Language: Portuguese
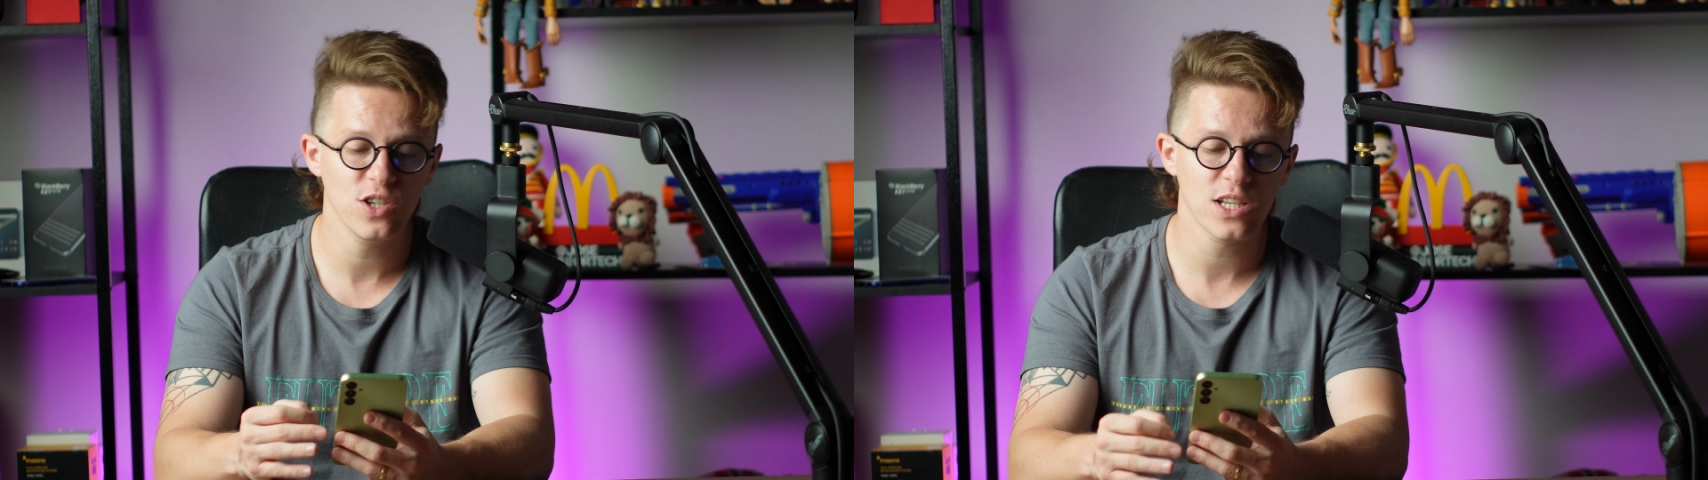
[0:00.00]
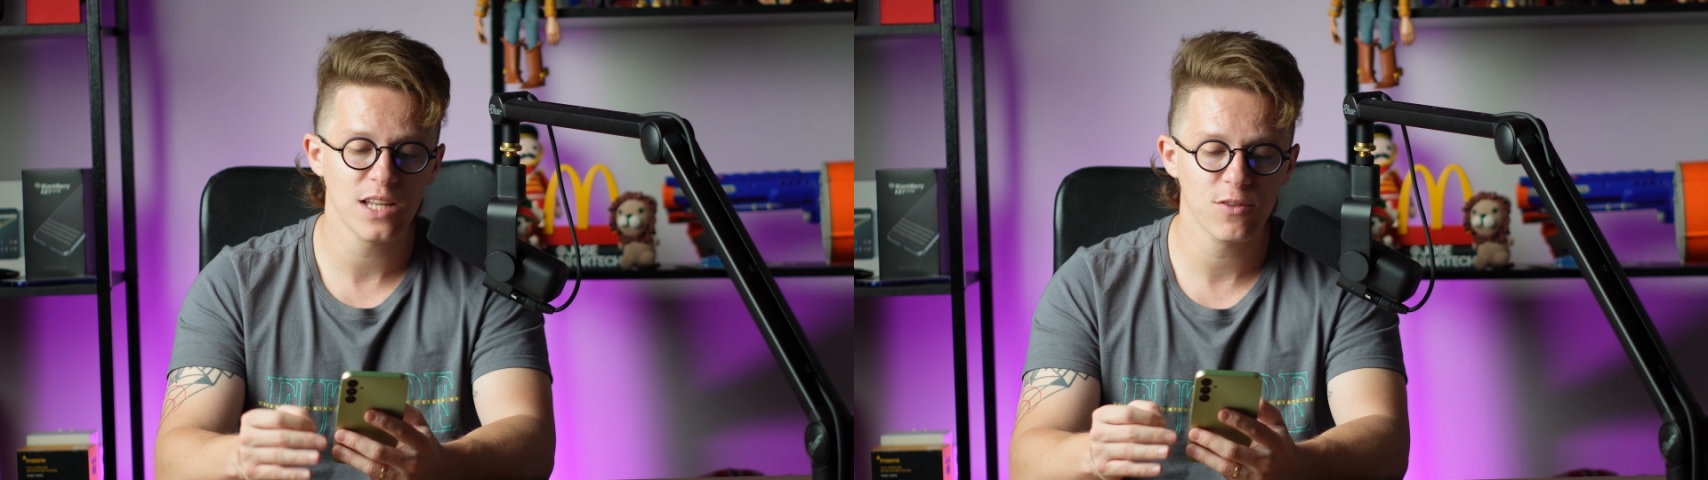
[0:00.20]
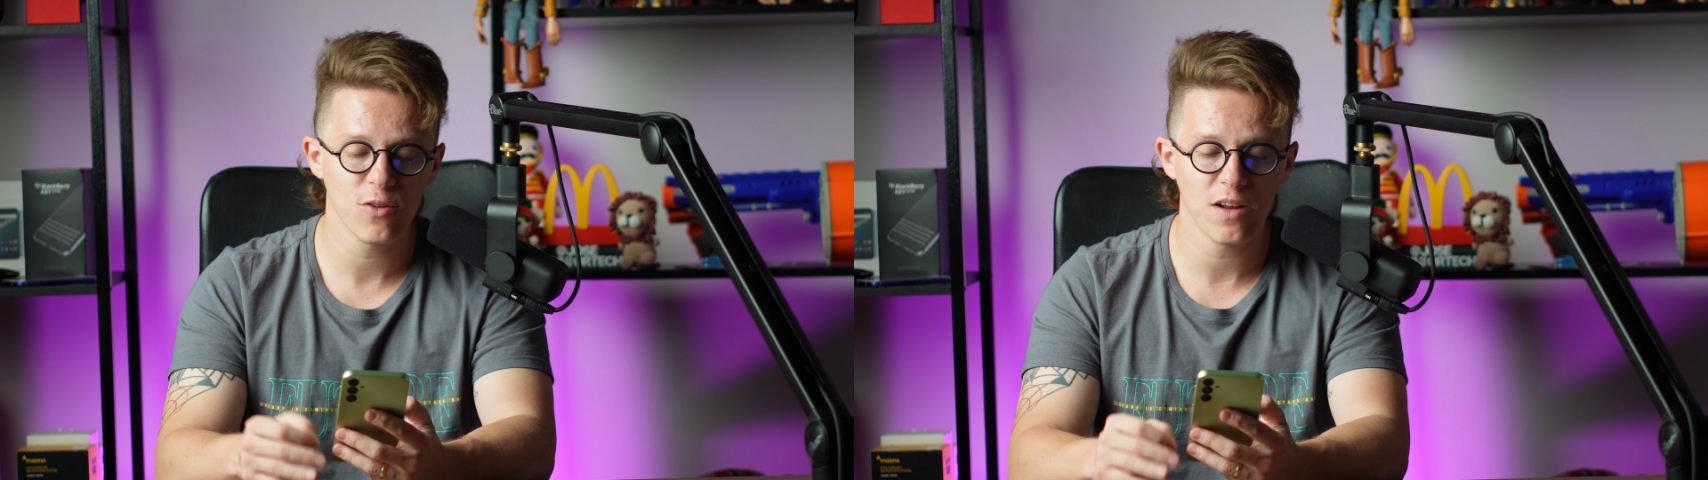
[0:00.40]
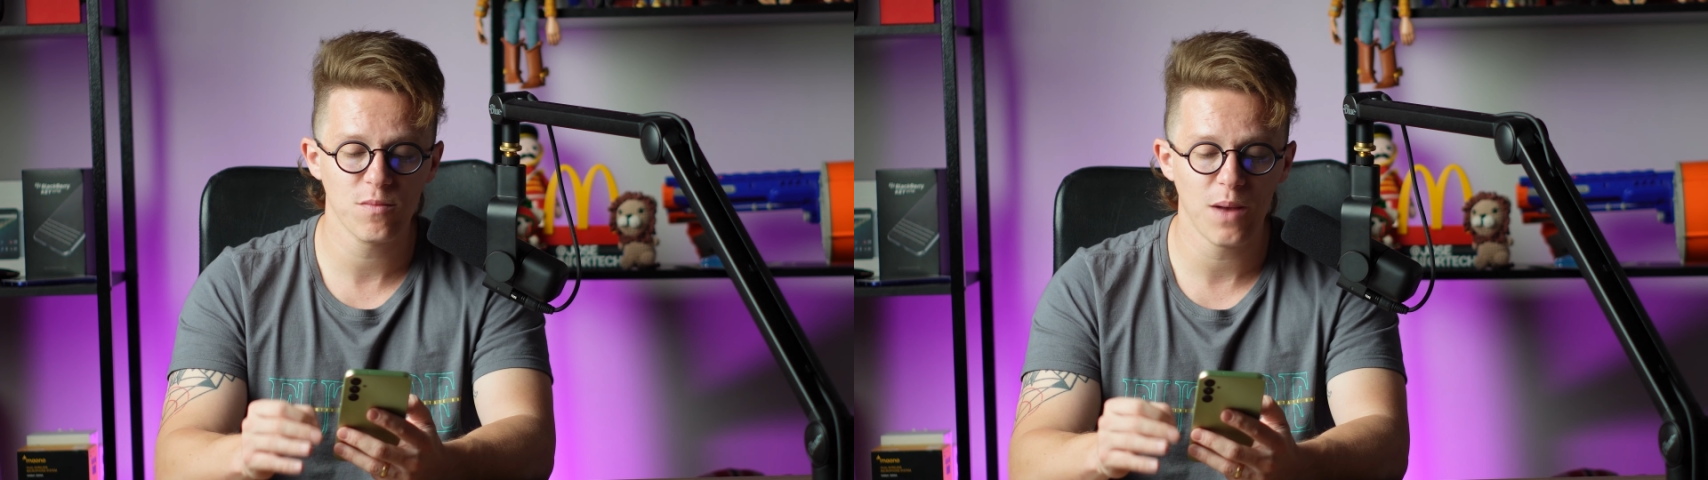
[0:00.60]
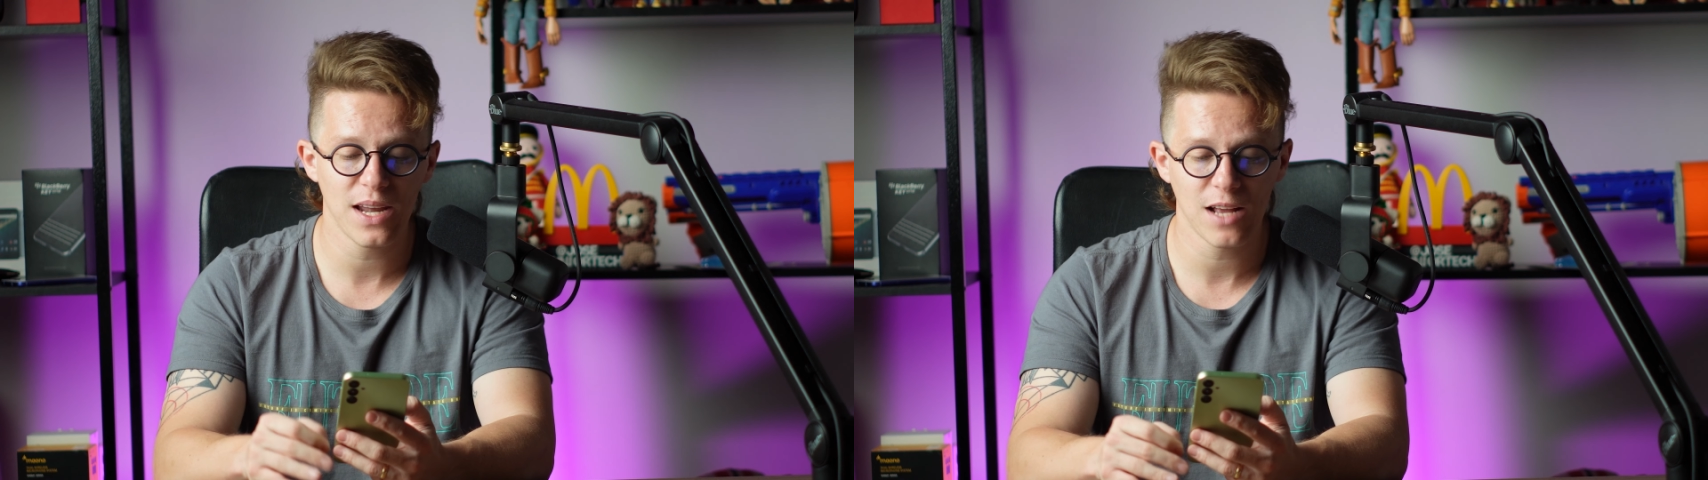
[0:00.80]
dia, tetos solares
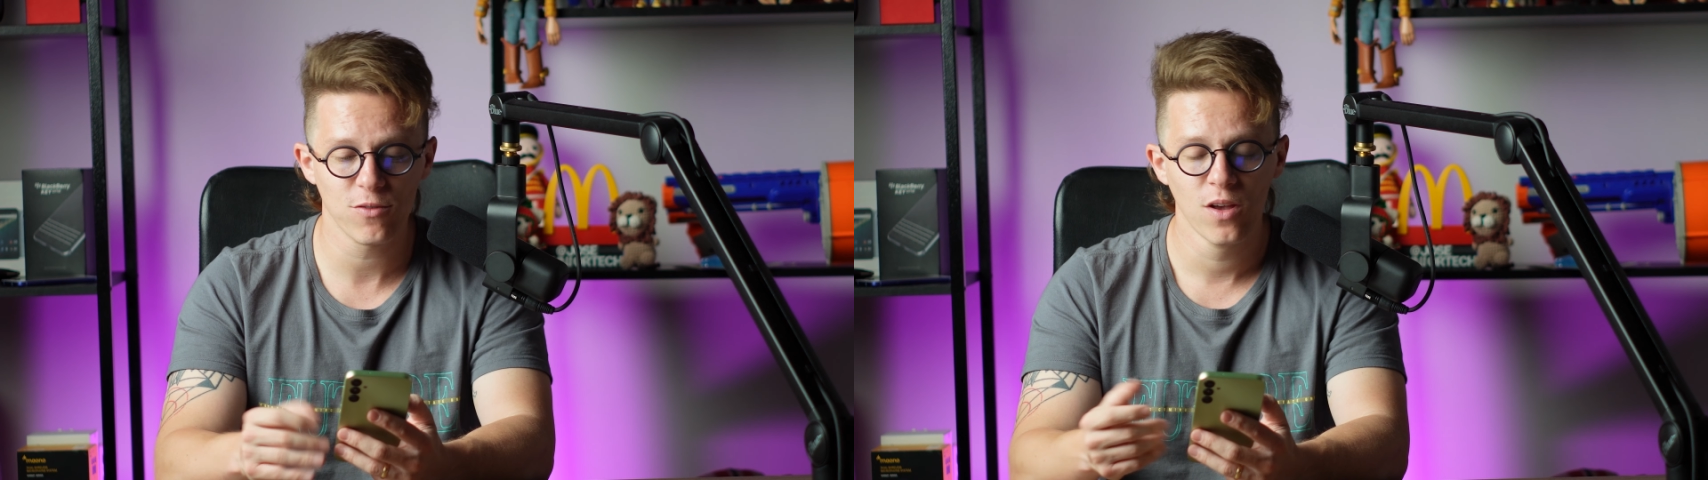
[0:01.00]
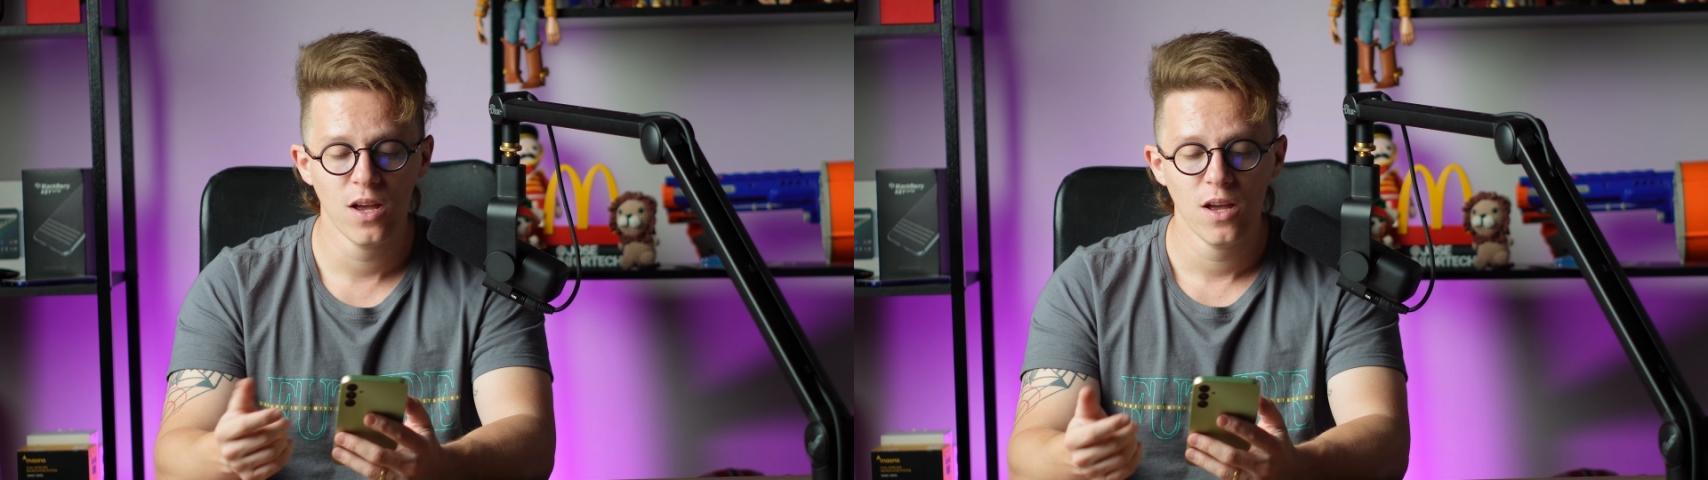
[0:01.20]
baratos,